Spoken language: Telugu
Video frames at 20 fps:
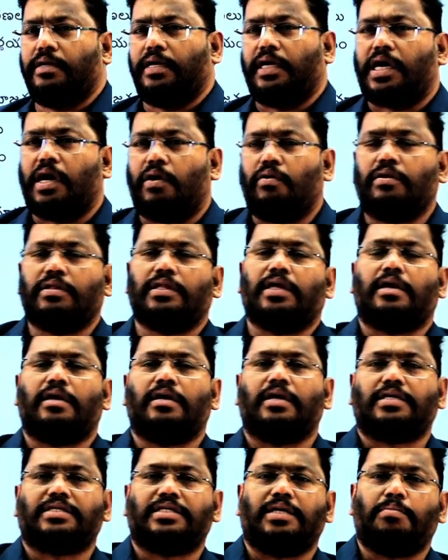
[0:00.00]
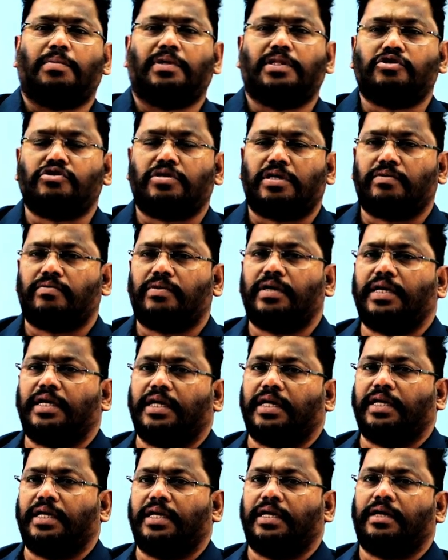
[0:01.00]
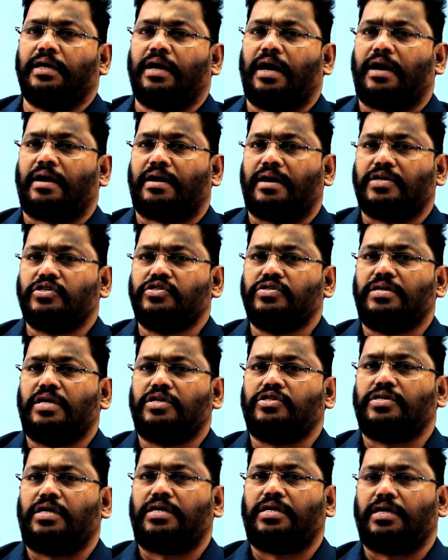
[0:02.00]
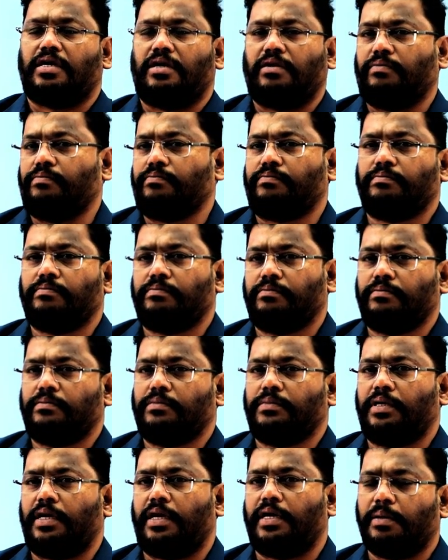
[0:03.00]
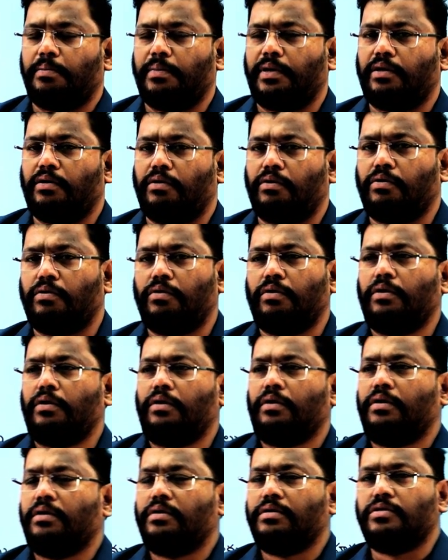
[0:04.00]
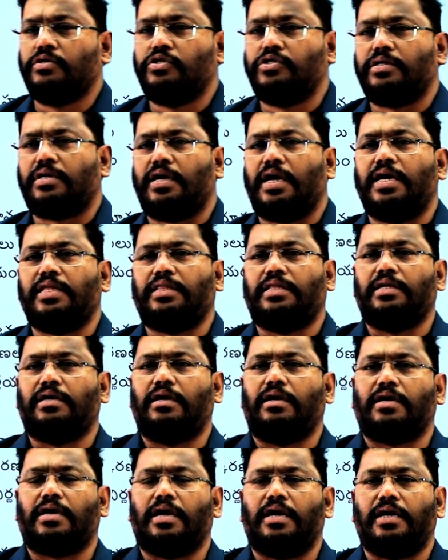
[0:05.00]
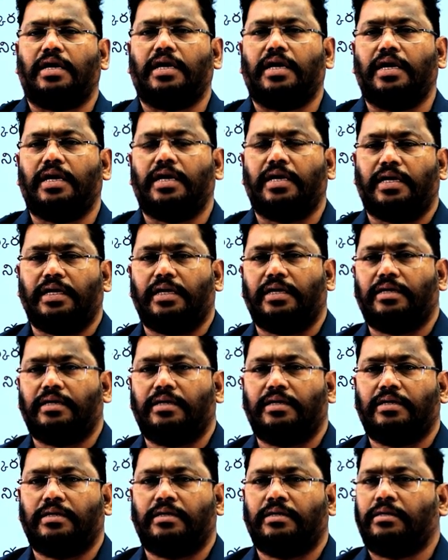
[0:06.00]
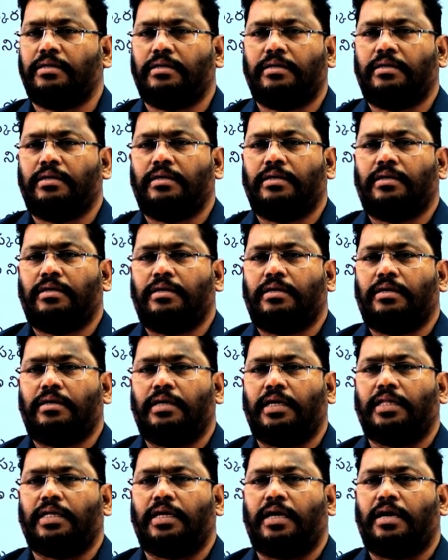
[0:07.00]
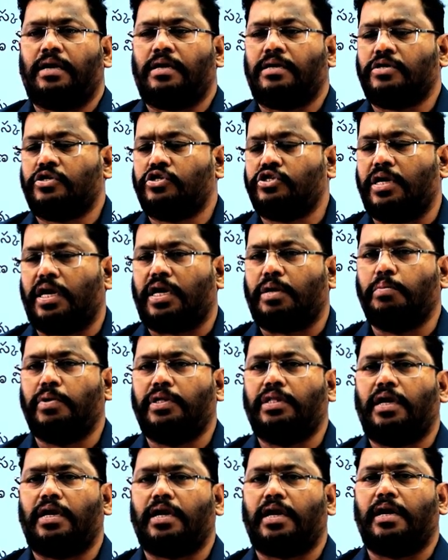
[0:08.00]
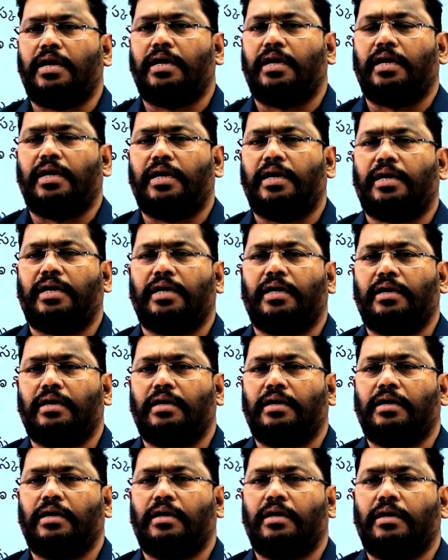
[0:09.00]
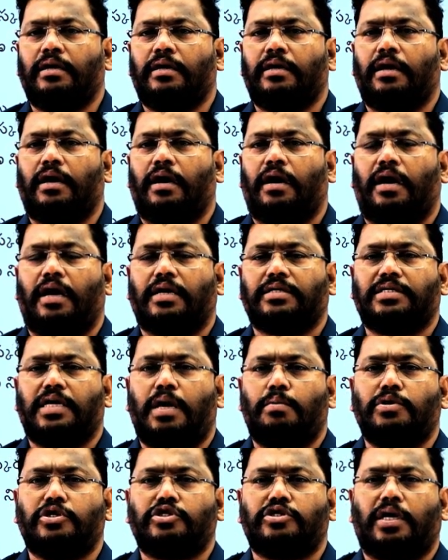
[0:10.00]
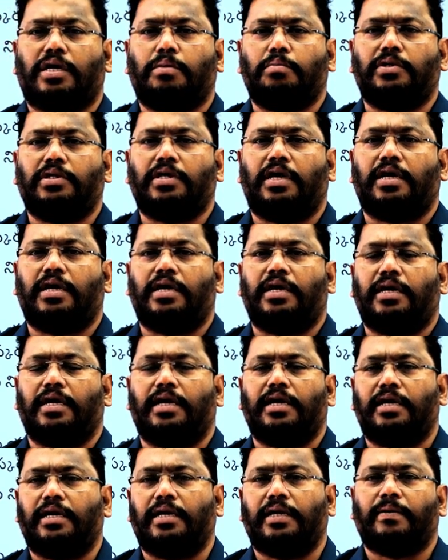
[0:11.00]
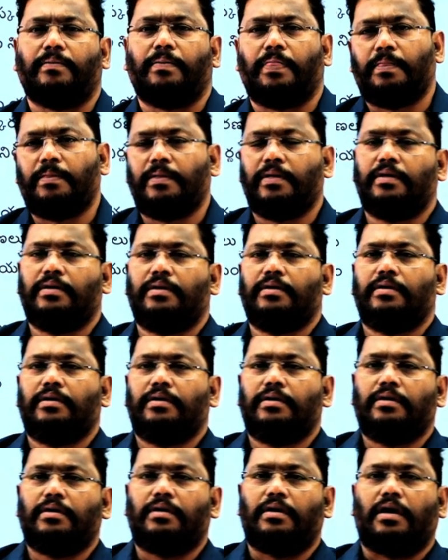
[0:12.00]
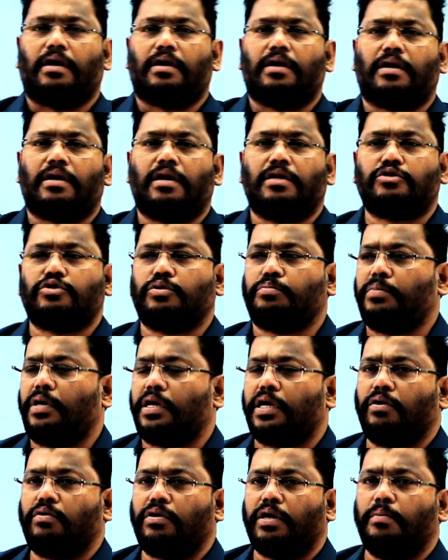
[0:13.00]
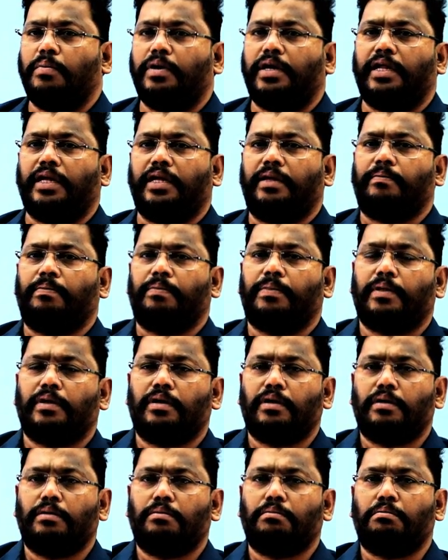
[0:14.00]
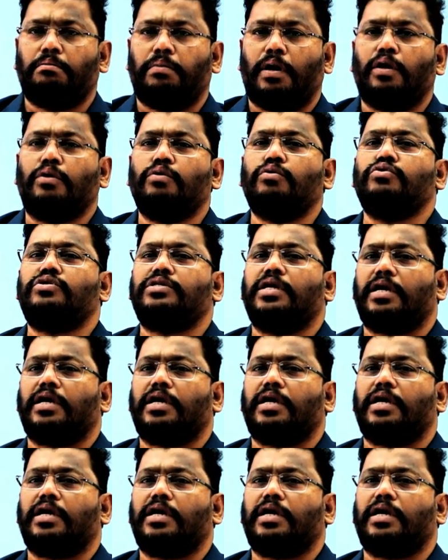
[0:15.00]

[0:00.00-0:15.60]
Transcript: ఈ కౌలుదారులకు సంబంధించినటువంటి ఆ రక్షణ చట్టాలు అంటే మనం జిరాయితీ హక్కు అంటే ఏంటి లేదా షక్మిదార్ అంటే ఏంటి ఆసామి షక్మిదార్ అంటే ఏంటి లక్కరా సుబ్బారావు కమిటీ భరూచ